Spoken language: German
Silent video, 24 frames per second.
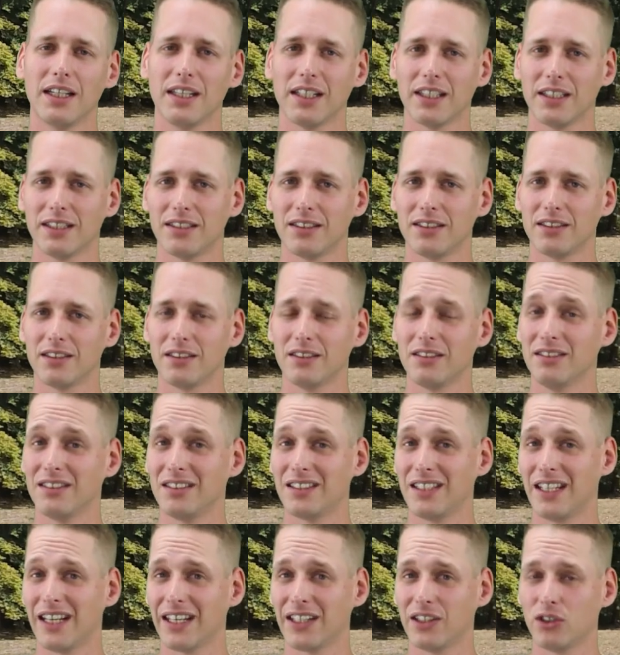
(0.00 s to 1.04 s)
recht
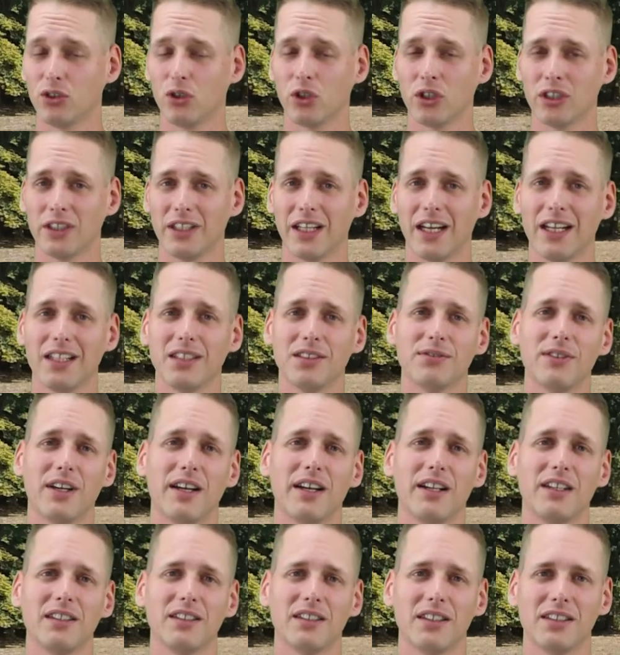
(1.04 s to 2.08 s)
territoriales
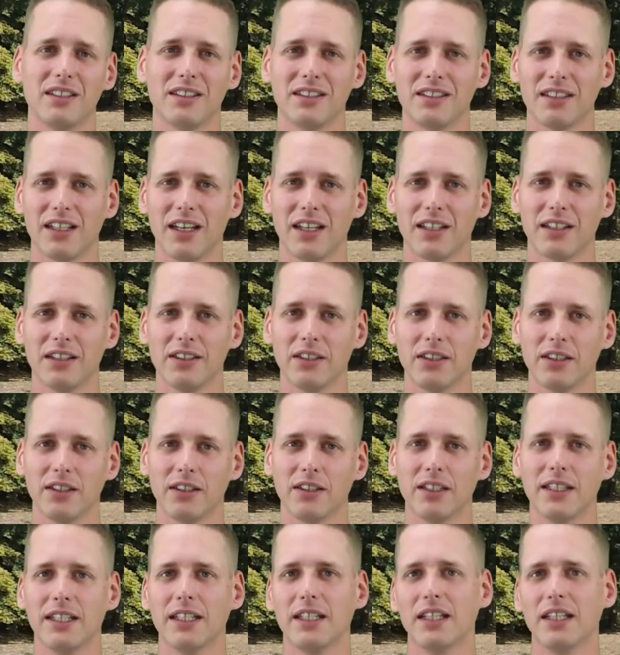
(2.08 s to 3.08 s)
Verhalten an den Tag legen,